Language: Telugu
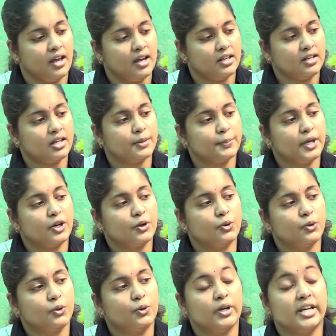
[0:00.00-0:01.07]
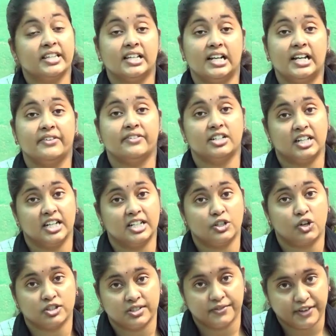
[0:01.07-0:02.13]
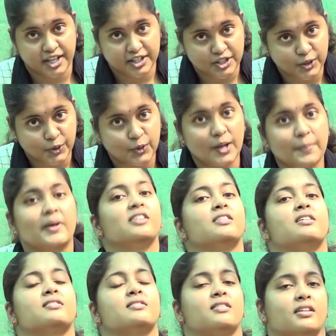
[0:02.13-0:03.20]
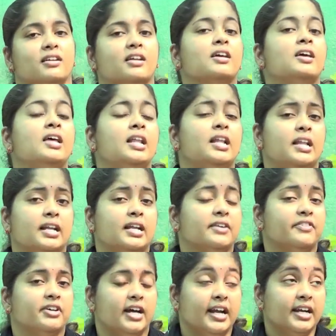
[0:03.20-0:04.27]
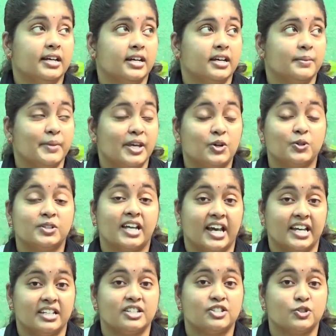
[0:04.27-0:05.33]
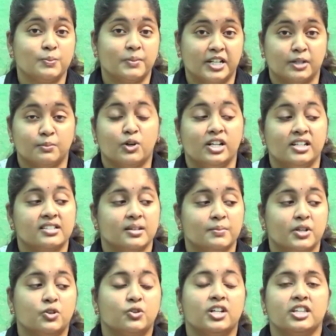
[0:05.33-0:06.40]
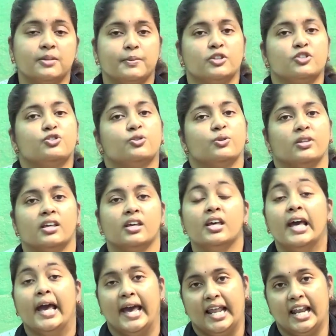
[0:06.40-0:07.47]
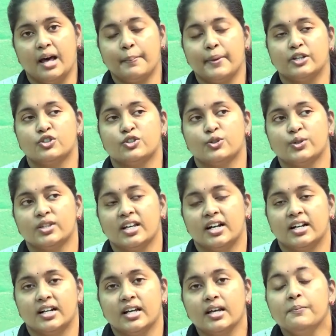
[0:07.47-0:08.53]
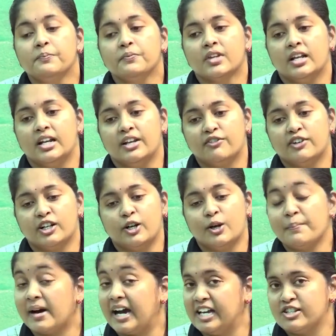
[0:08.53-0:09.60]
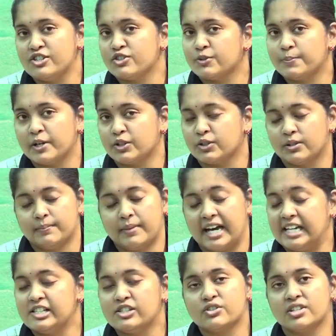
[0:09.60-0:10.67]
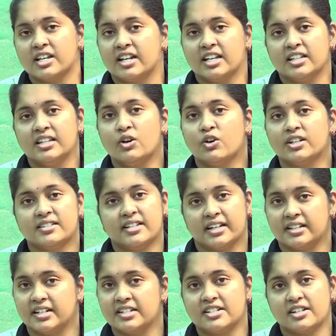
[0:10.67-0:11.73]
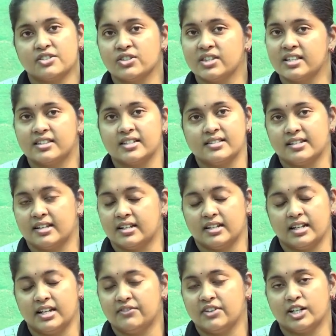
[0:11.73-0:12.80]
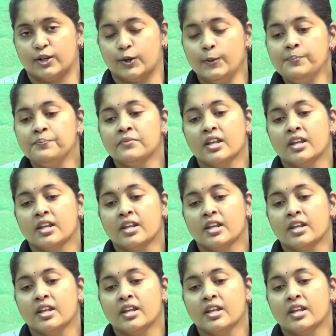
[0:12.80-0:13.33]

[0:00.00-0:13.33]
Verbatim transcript: అండ్ uh, మీకు ఇది లివర్ డీటాక్సిఫికేషన్ కూడా పనిచేస్తుందండి లివ్ అండ్ uh, మీకు డయస్ట్ మెటమాలిజంని కూడా ఇది పెంచుతుంది ఎలా పెంచుతుంది అంటే లివర్లో బయల్ జ్యూస్ పెరుగు బయల్ జ్యూస్ అనేది ఒకటి సెక్రెట్ చేస్తుందని తెలుసు కదా లివర్లో